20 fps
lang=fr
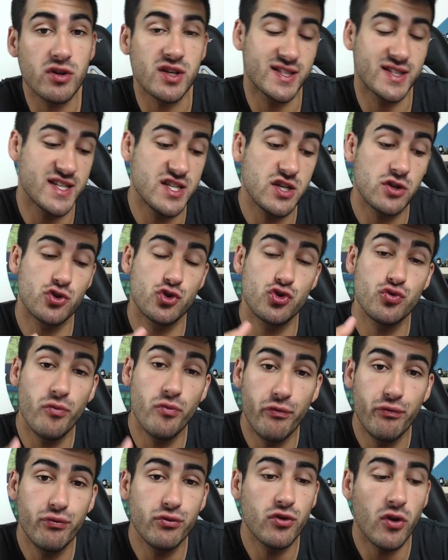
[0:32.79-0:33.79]
c'est-à-dire que je joue mon
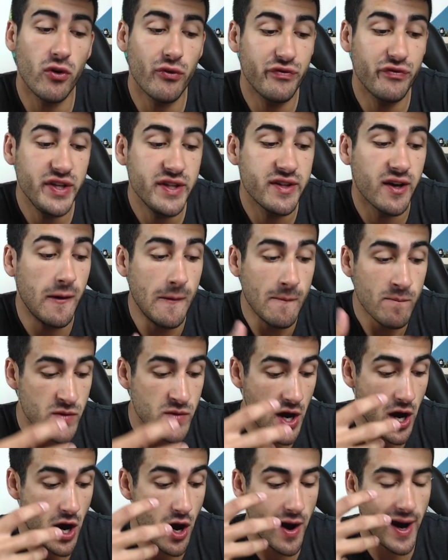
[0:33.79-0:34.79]
foudre dans le vide
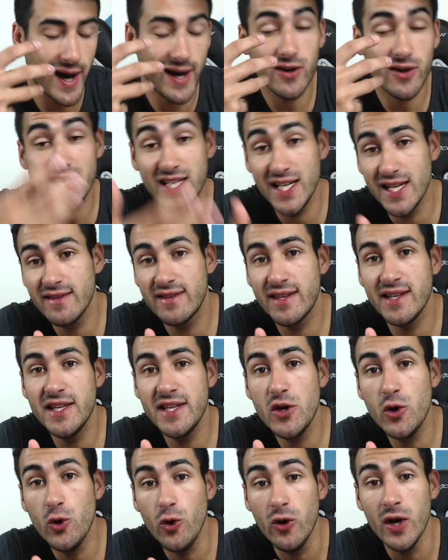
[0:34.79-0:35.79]
alors qu'il a une
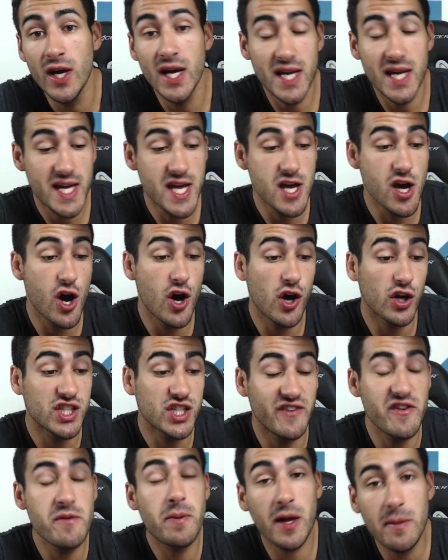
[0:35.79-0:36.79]
TDE et que
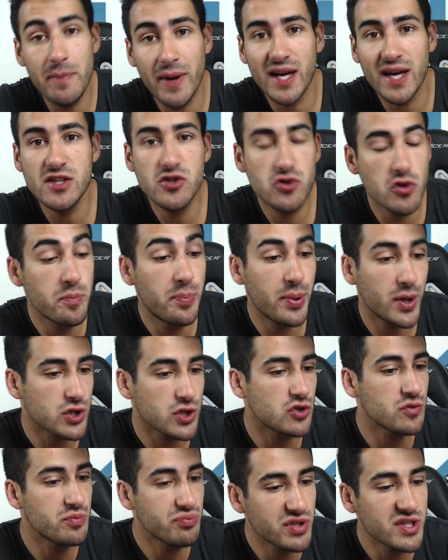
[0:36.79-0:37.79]
j'avais préparé ce push
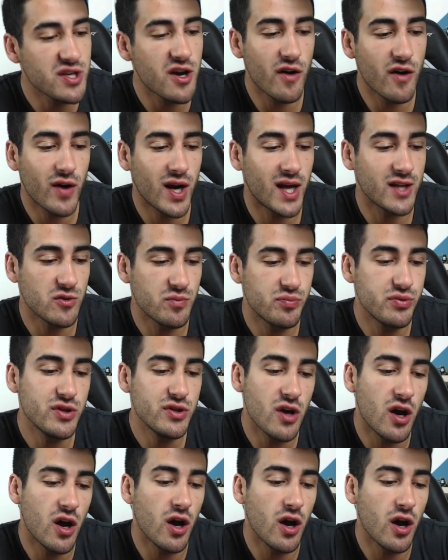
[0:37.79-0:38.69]
depuis, voilà, depuis...